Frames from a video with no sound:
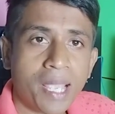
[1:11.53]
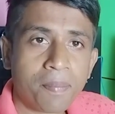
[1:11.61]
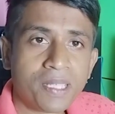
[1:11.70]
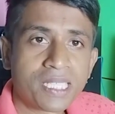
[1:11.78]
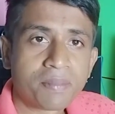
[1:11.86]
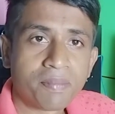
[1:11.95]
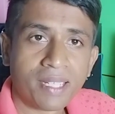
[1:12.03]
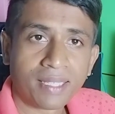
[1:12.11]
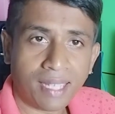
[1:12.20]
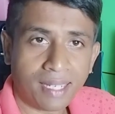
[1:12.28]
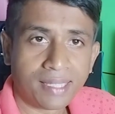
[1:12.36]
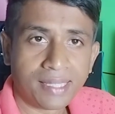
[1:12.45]
এপিসমেল
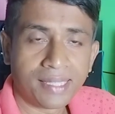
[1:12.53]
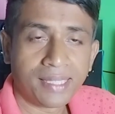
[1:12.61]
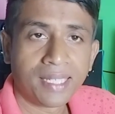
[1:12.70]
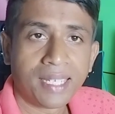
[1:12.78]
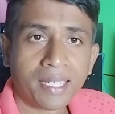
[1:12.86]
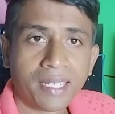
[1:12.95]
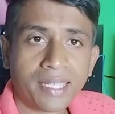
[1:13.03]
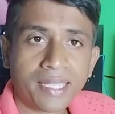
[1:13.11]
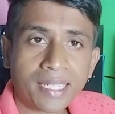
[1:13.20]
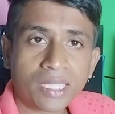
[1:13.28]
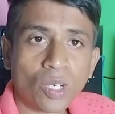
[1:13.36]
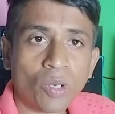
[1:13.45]
থার্টি এটা
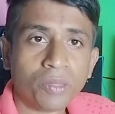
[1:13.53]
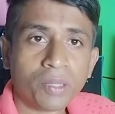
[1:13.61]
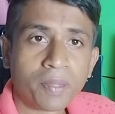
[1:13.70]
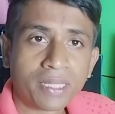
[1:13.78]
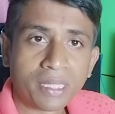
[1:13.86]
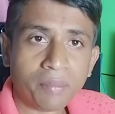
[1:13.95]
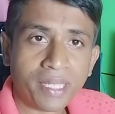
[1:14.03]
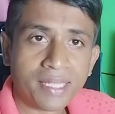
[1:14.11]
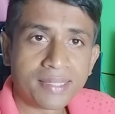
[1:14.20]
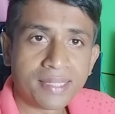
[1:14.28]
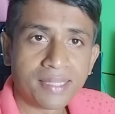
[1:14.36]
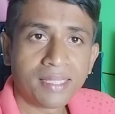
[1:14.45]
একটা হোমিওপ্যাথি
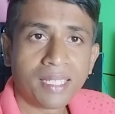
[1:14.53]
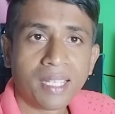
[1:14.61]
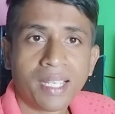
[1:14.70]
মেডিসিন